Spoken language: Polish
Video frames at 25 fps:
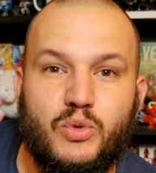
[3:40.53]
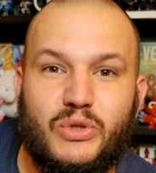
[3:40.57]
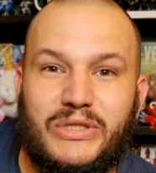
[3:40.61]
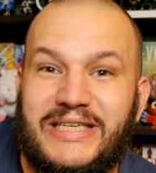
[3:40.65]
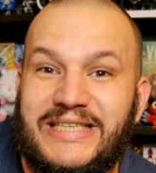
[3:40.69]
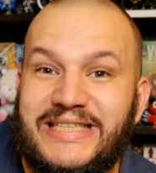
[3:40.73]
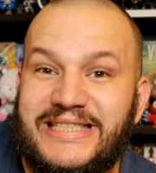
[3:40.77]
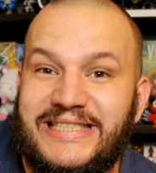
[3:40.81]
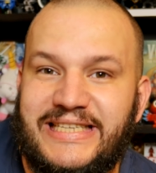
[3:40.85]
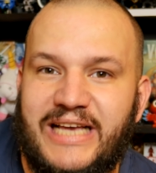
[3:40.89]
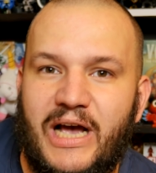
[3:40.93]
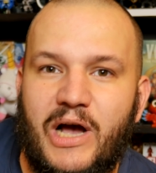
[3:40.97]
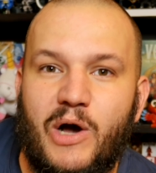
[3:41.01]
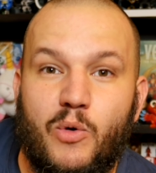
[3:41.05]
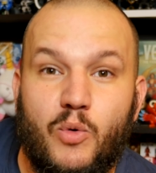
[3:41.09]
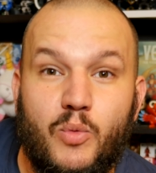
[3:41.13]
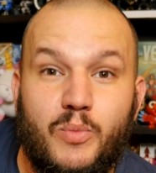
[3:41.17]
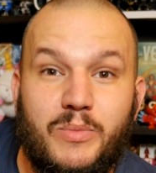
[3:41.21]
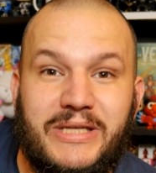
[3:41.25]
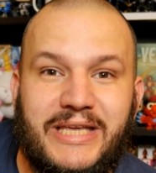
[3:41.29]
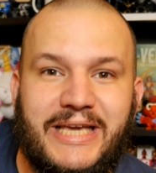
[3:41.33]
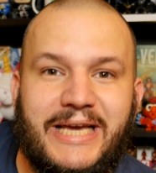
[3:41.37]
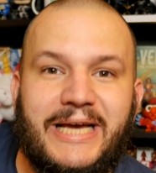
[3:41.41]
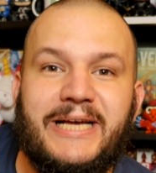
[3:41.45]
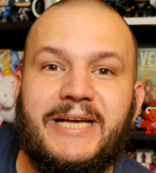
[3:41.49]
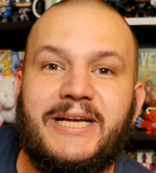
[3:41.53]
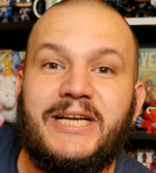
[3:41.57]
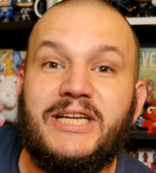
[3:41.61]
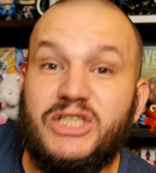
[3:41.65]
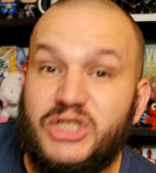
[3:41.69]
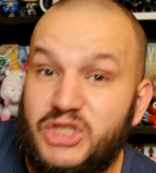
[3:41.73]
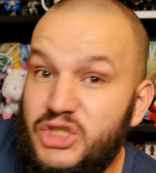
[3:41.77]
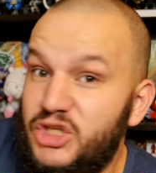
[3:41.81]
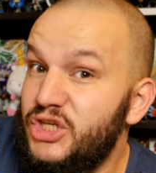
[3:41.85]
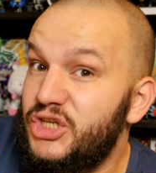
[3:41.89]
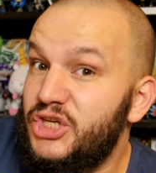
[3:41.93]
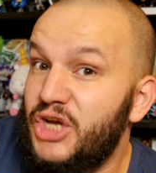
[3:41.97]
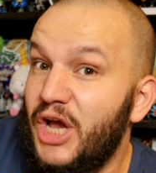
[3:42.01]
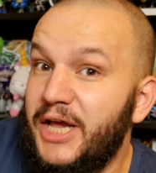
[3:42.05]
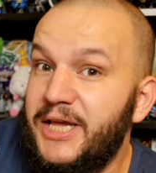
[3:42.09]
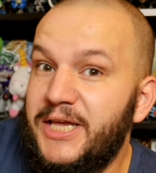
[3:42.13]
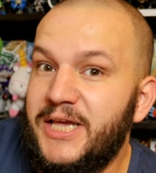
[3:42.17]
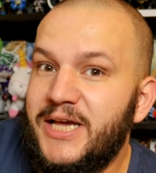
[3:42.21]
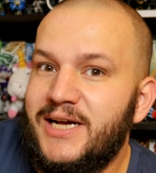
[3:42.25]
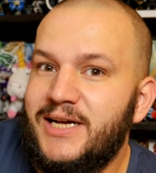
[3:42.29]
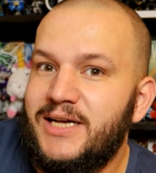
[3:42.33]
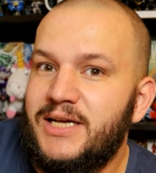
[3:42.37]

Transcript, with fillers: Dykcja u mnie dzisiaj